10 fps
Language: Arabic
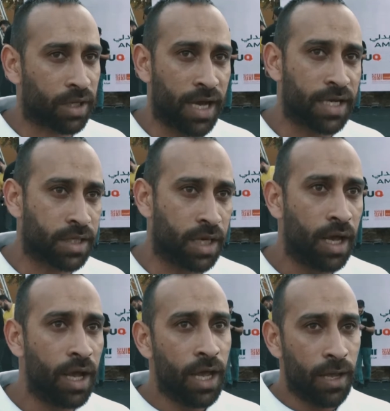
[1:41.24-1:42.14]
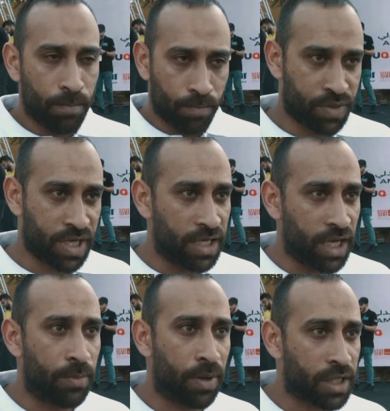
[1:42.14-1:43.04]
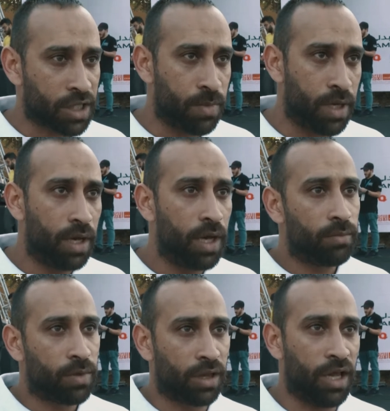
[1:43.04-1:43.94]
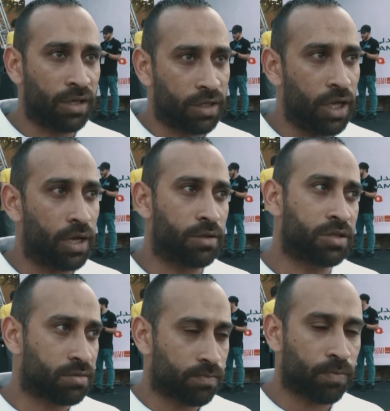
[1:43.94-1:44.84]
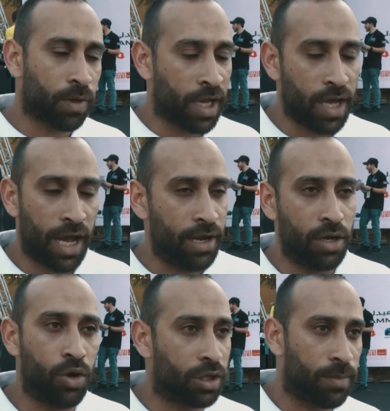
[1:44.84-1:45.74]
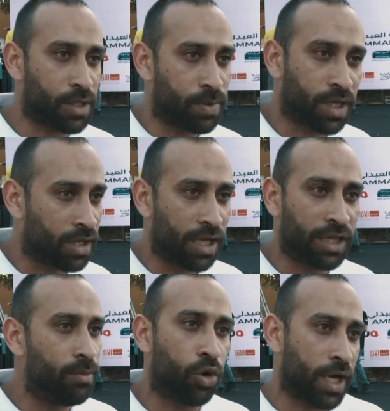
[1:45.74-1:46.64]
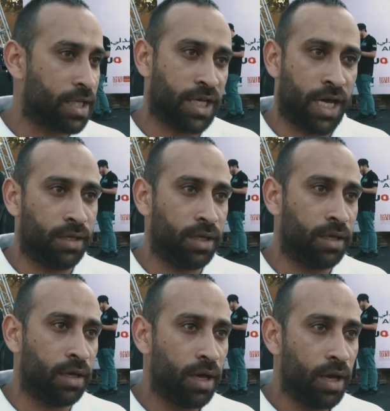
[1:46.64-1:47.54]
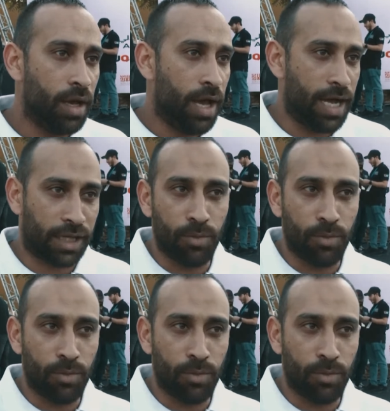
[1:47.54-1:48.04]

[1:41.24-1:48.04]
كاسه مزينه برسمه تطلع كثير غير عن انه انت بس بدك تقدم له كاسه عاديه حتى